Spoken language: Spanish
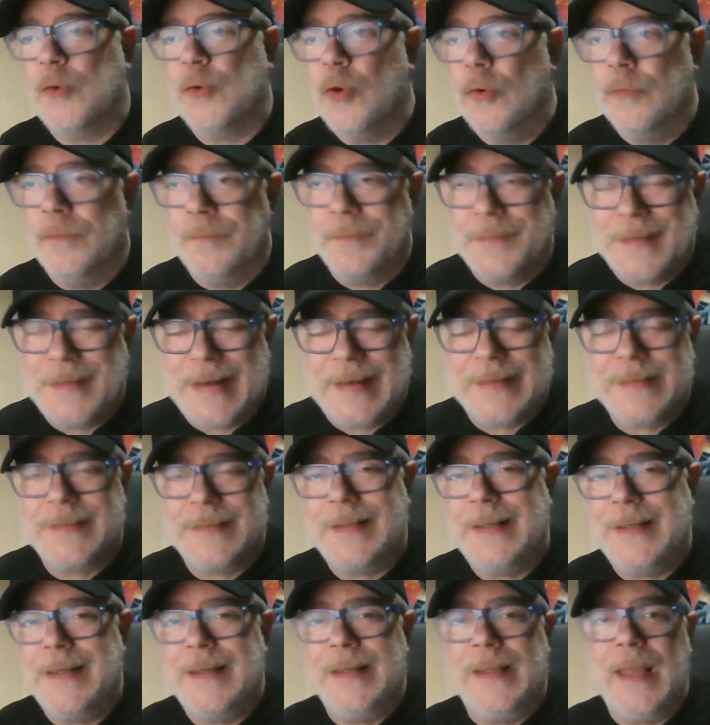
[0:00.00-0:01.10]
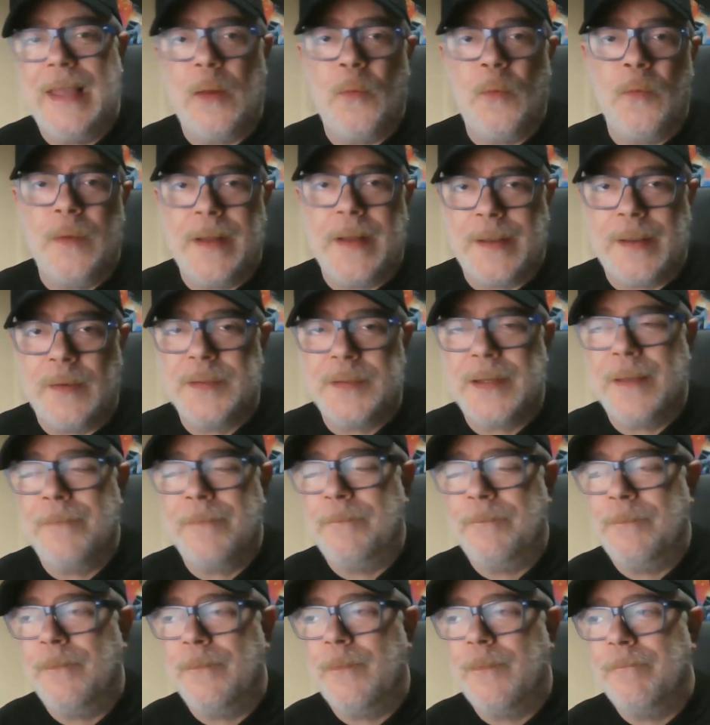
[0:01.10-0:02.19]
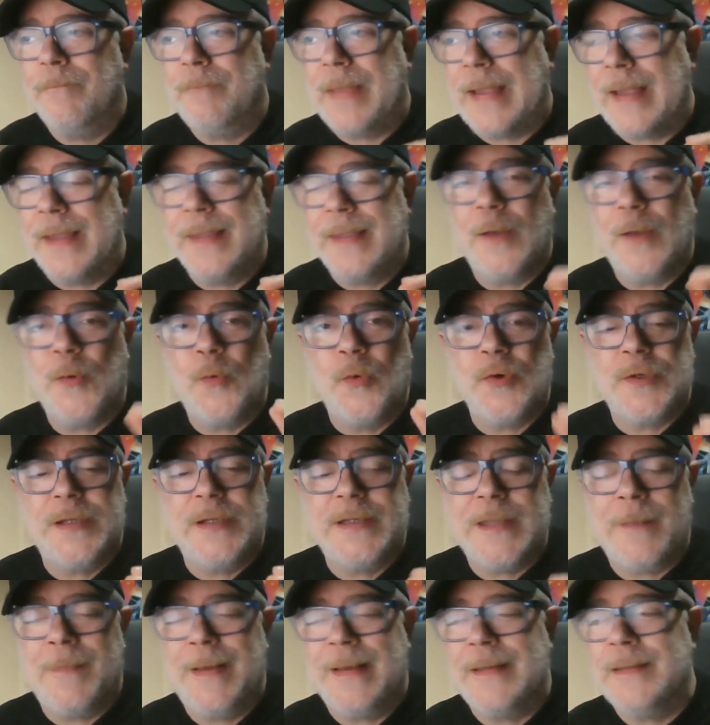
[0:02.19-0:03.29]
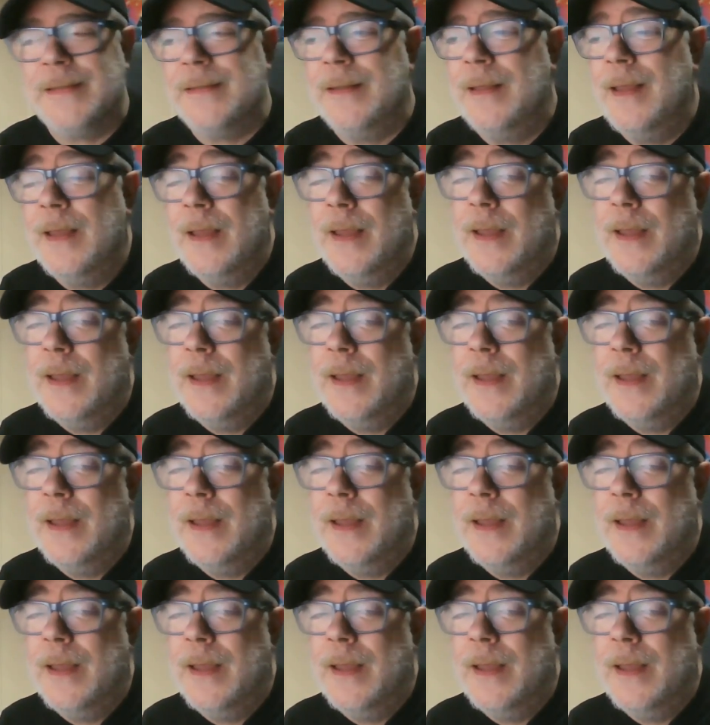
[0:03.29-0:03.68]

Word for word: contraste y alguna que otra pequeña cosita más,